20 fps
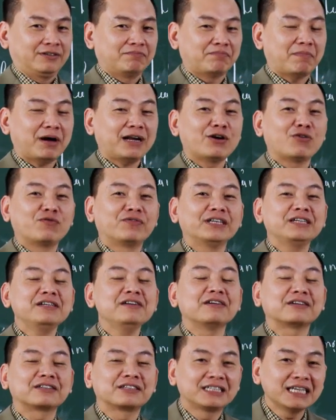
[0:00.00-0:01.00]
bắt đầu với
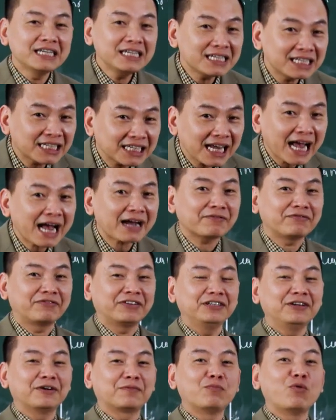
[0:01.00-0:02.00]
được chính xác
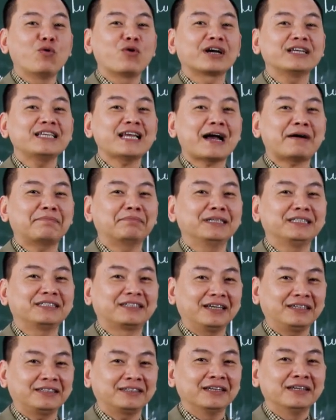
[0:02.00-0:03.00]
với được mua cái nhà mình
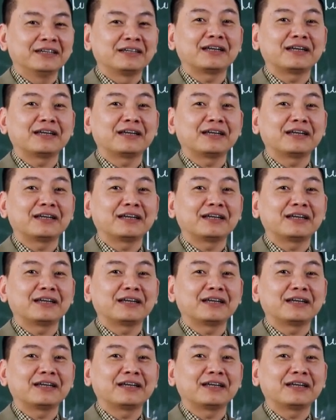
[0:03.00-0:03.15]
thích